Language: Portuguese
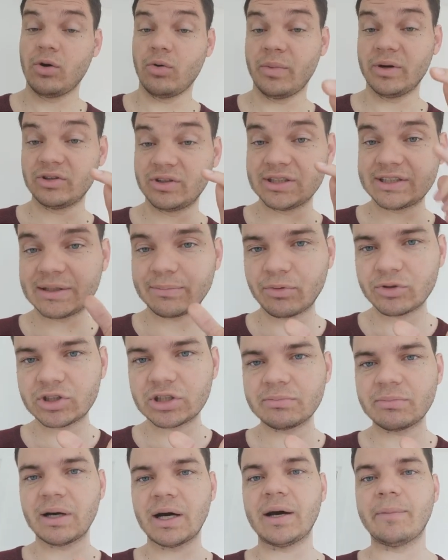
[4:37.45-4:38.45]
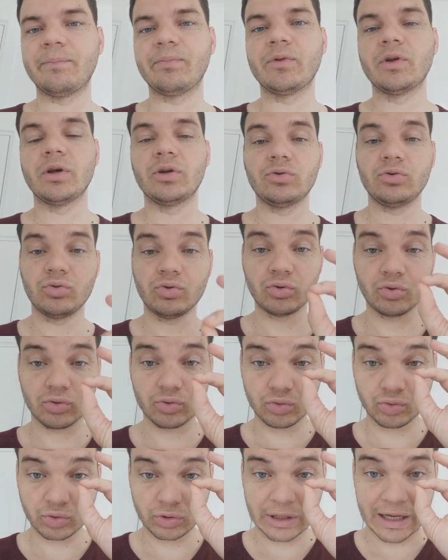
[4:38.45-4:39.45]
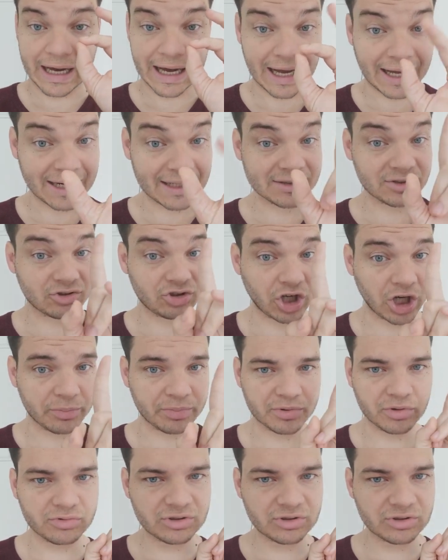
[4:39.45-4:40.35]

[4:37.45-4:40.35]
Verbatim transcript: o Brasil tem que se aproximar do, da ala Trump,